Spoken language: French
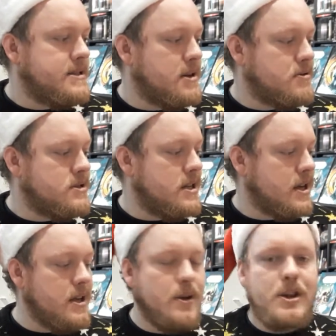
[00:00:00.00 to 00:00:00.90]
excellente
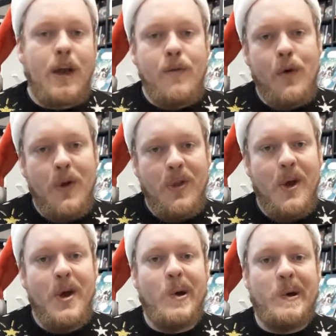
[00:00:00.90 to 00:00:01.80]
série, très fun,
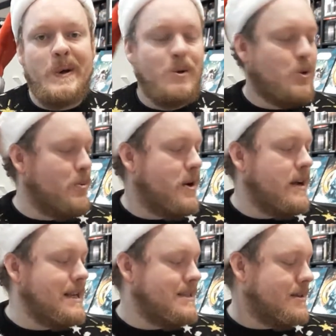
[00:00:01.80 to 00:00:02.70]
euh, de combat
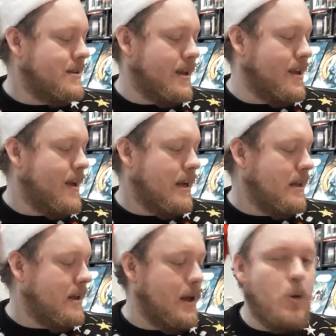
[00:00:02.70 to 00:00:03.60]
avec les Sentai, avec
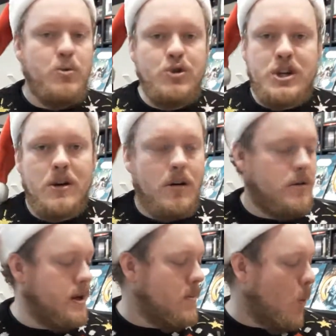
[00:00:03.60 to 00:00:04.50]
les, robots
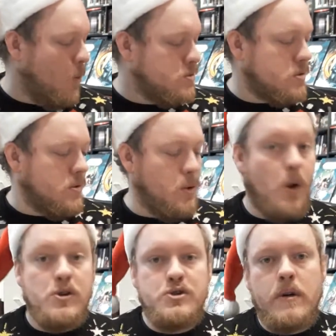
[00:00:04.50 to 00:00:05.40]
géants, les monstres, le
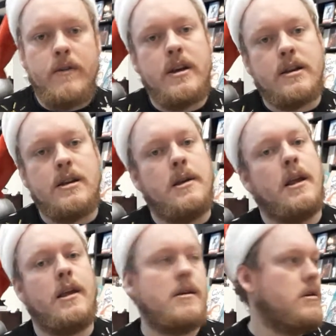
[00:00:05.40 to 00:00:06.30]
Ranger vert qui
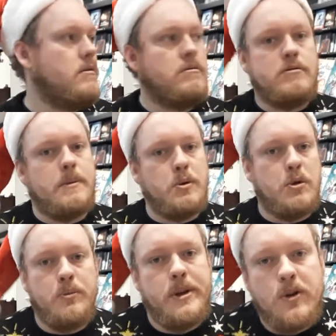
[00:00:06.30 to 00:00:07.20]
est tout
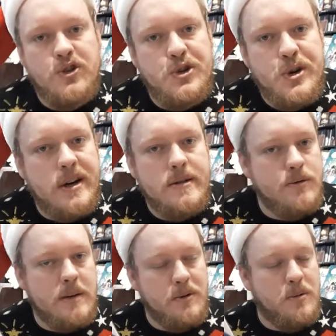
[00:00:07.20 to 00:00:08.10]
simplement le meilleur Ranger, hein,
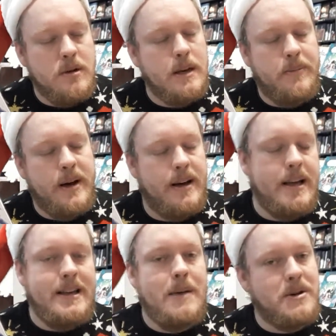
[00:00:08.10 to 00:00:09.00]
tout simplement, il n'y a, pas,
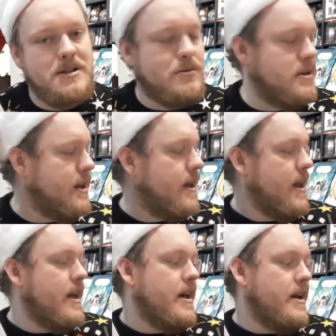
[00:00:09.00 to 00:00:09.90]
n'y a pas à discuter.
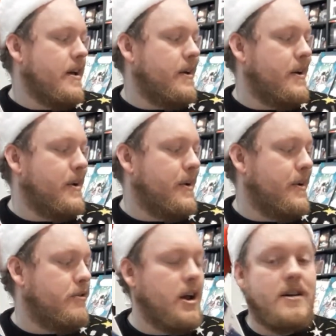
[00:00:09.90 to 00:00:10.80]

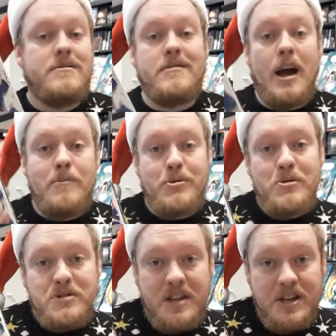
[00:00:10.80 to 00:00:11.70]
voilà, un peu
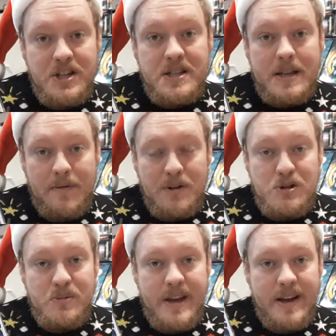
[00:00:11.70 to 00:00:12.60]
de nostalgie, ça fait
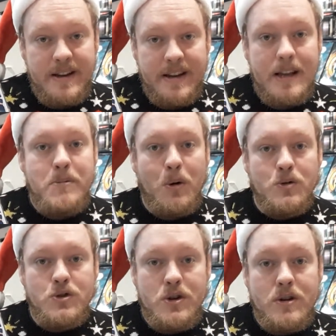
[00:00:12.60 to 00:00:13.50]
du bien, et les
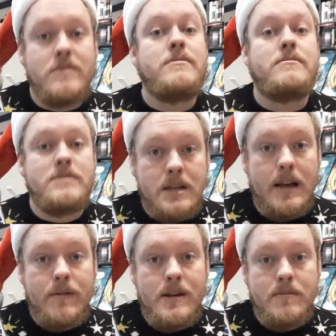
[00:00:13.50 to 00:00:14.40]
Rangers, c'est
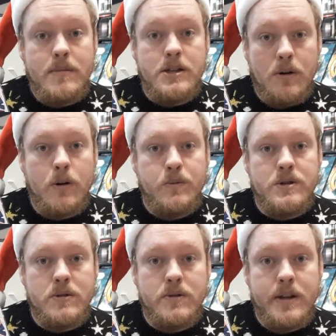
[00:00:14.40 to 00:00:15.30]
la vie, et j'ai encore
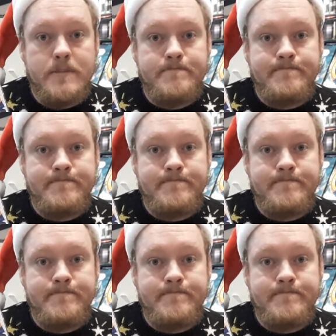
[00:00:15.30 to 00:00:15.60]
plus une